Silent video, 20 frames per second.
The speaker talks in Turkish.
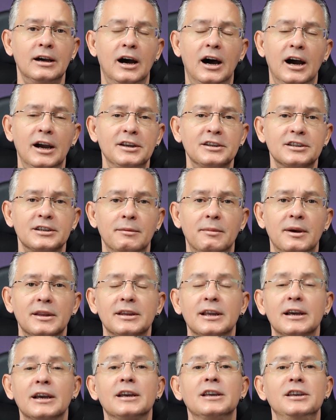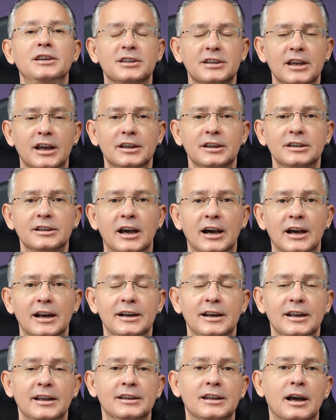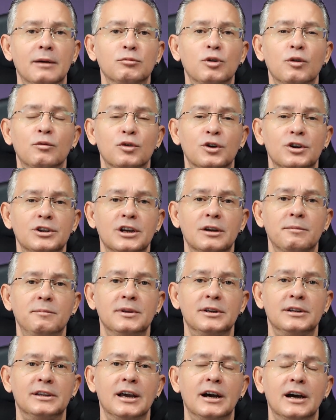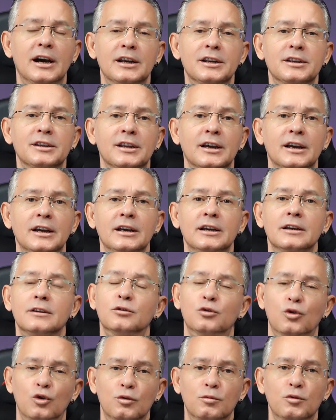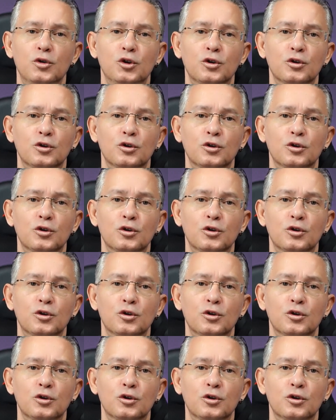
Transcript: Aynı zamanda insanlık tarihine damga vuracak bir dehanın da doğumuydu.